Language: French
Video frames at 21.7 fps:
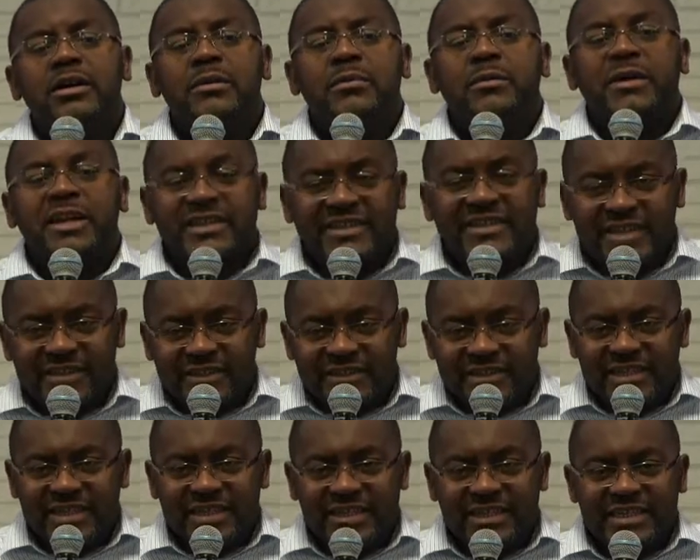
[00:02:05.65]

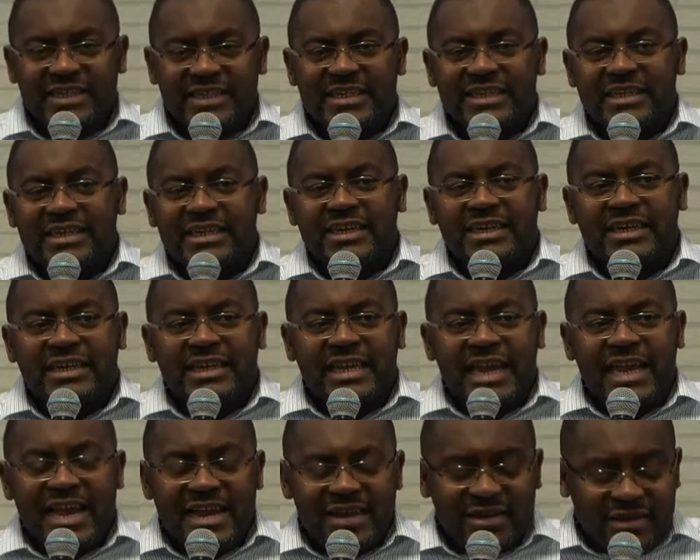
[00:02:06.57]
présenter
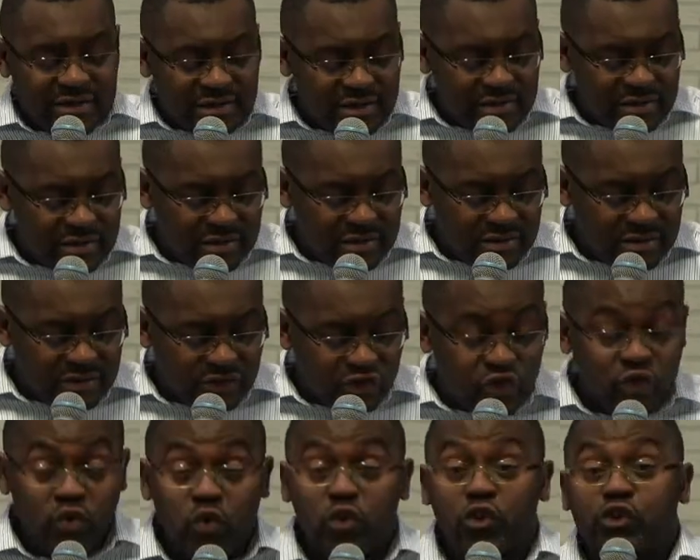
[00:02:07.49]
quelques
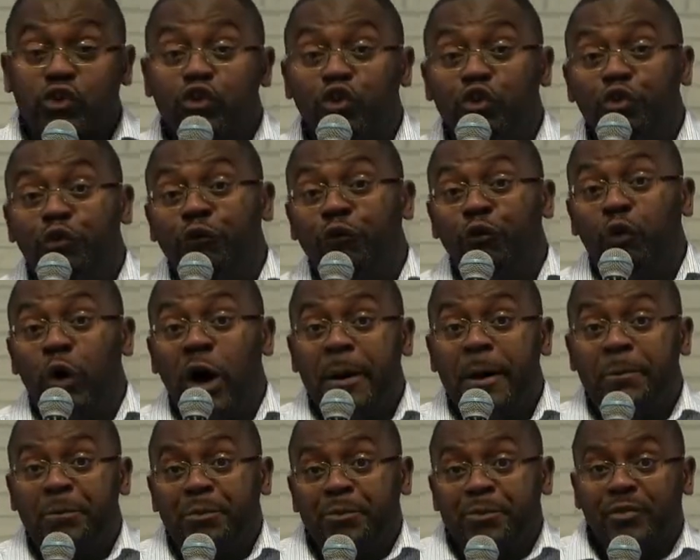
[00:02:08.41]
sources de voix